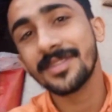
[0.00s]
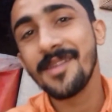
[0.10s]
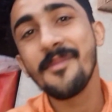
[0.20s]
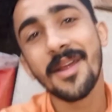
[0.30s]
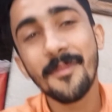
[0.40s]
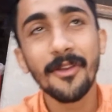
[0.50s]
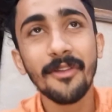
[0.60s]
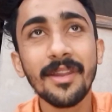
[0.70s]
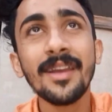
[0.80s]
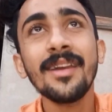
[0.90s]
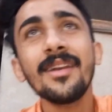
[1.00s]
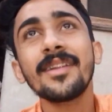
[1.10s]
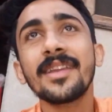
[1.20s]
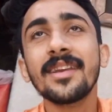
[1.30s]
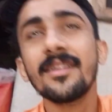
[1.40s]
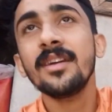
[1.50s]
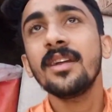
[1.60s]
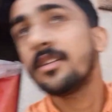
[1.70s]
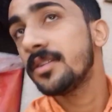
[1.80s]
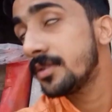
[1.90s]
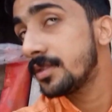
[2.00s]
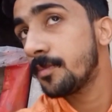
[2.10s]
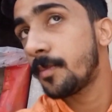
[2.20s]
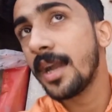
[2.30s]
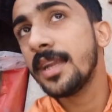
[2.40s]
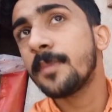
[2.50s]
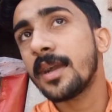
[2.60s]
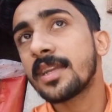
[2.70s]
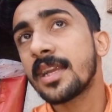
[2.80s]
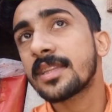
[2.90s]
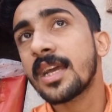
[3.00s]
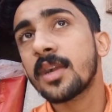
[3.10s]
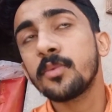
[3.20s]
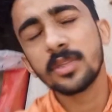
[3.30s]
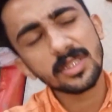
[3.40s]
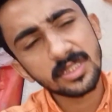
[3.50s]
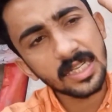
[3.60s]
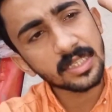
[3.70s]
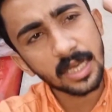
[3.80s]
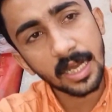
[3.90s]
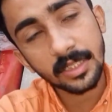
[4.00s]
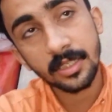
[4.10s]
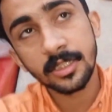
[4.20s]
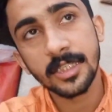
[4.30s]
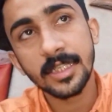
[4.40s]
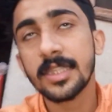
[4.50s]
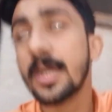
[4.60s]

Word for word: ठीक है ना बाहर भाई गिरता है कबूतर सीधा डायरेक्ट नीचे जाता है फिर से हमें नीचे जाना